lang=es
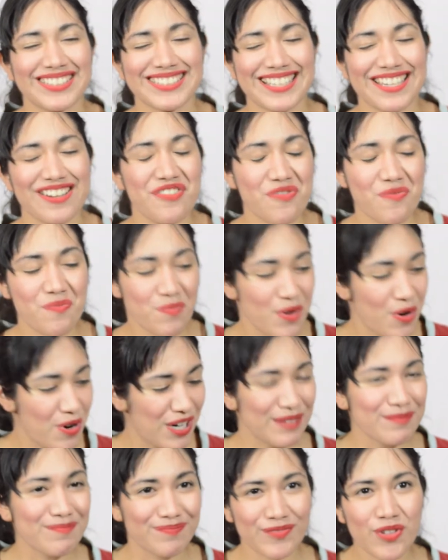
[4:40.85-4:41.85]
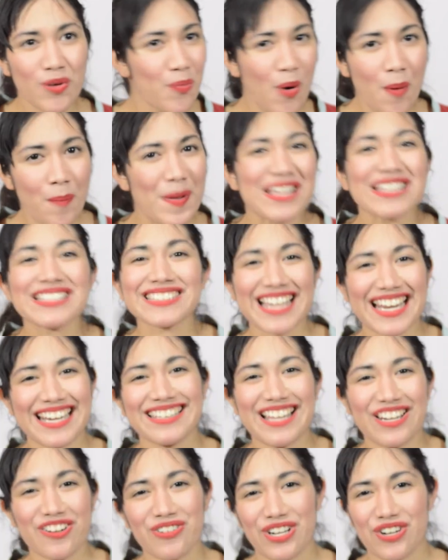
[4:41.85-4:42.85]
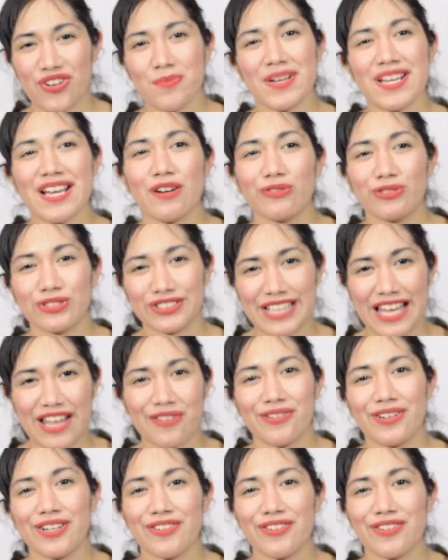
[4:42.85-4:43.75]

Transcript: que no puedo, no puedo pensar en algo que no me haya gustado.